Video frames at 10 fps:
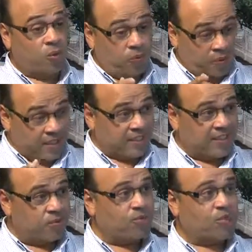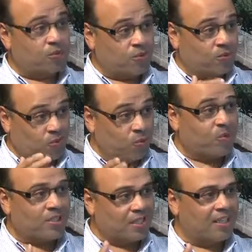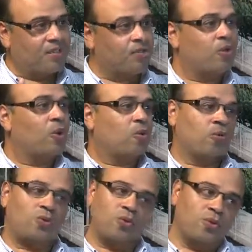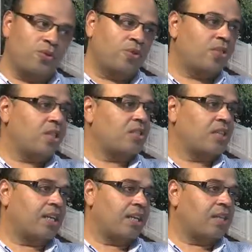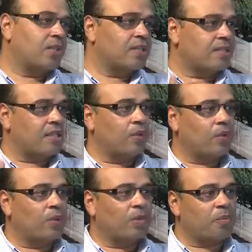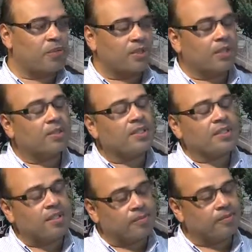fazendo seus, cursando os cursos, seja na graduação ou na pós-graduação.